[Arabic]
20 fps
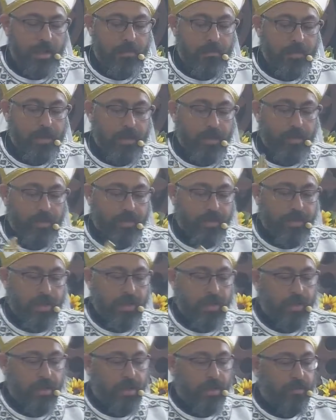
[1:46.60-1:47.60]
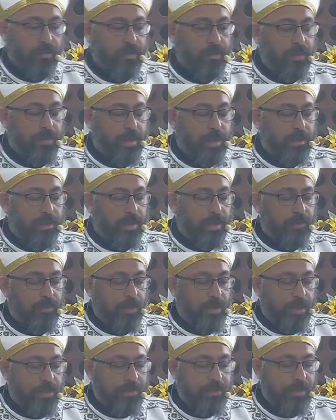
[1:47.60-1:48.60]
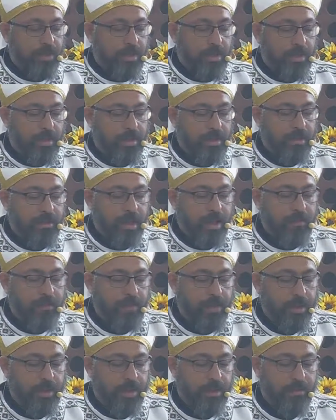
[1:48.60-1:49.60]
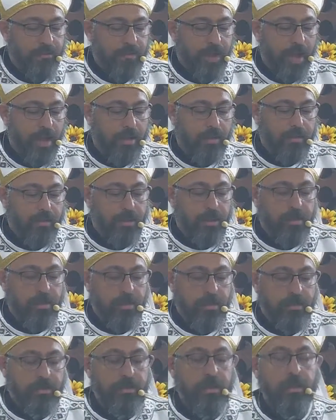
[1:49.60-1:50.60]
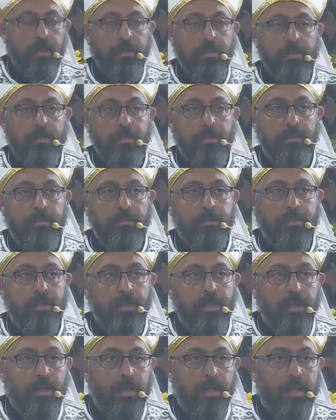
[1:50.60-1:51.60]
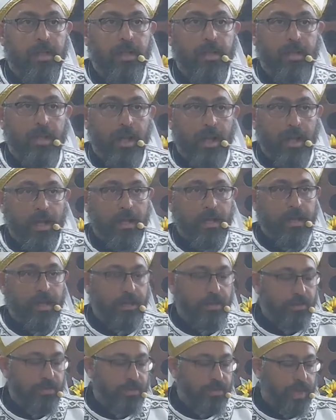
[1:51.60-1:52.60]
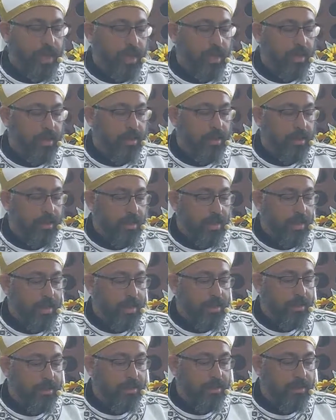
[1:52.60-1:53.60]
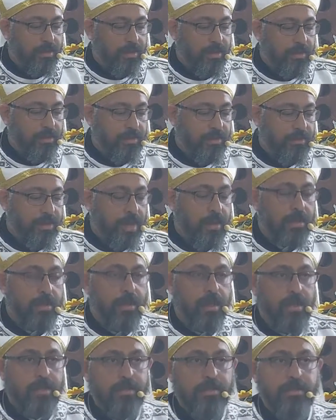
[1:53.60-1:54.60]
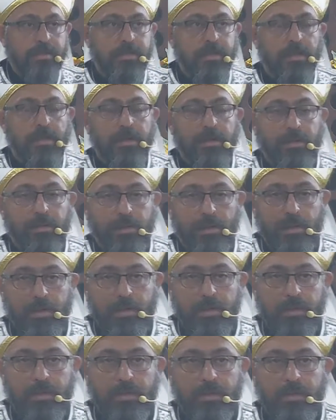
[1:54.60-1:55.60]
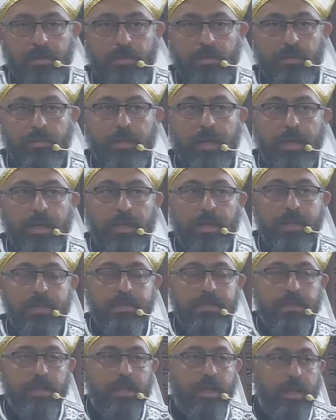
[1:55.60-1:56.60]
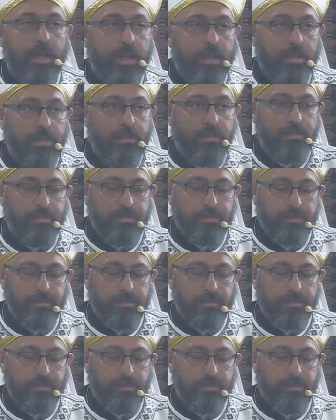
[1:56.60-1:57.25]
من الوصايا والمبادئ المهمة هنتأمل في حاجتين اتنين الحاجة الأولى هي مركز الله ومركز الخادم